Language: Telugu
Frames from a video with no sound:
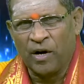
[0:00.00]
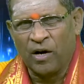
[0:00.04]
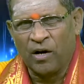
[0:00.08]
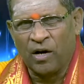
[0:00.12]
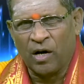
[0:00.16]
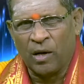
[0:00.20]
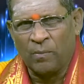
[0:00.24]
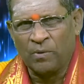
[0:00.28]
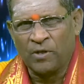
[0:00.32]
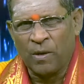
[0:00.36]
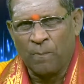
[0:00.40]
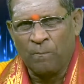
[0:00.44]

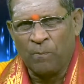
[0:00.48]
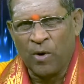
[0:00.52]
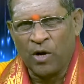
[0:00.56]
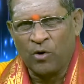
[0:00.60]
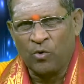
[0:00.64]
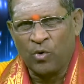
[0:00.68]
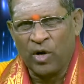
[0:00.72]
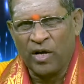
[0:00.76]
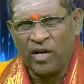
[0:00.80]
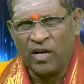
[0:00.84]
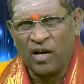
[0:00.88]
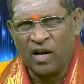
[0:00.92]
పరక్రమ
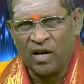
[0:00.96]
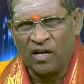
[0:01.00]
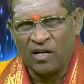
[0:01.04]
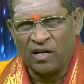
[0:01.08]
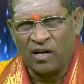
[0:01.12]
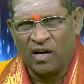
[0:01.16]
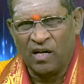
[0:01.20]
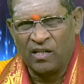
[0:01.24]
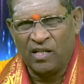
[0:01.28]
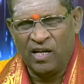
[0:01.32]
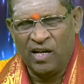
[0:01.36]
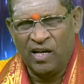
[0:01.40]
సంపన్నుడైన
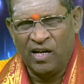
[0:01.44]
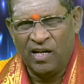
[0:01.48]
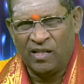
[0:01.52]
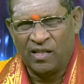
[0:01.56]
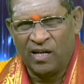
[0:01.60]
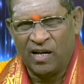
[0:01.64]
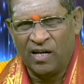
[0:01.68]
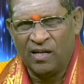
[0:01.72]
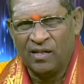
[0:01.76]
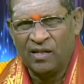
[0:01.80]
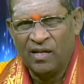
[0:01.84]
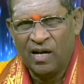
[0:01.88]

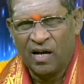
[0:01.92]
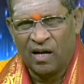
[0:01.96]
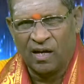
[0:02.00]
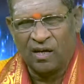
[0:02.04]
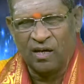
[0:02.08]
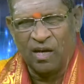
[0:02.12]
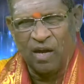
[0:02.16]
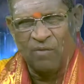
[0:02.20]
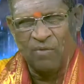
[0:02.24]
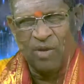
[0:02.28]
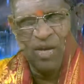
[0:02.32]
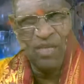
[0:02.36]
లంకాధినేత
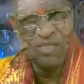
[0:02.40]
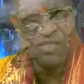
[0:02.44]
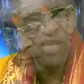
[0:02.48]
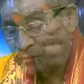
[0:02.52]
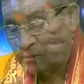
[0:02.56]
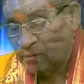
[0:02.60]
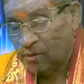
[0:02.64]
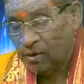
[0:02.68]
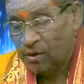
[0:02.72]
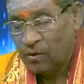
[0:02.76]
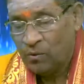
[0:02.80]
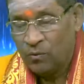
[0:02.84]
రావణ
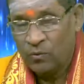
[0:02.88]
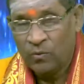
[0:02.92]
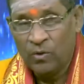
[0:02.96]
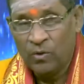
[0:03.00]
సారవ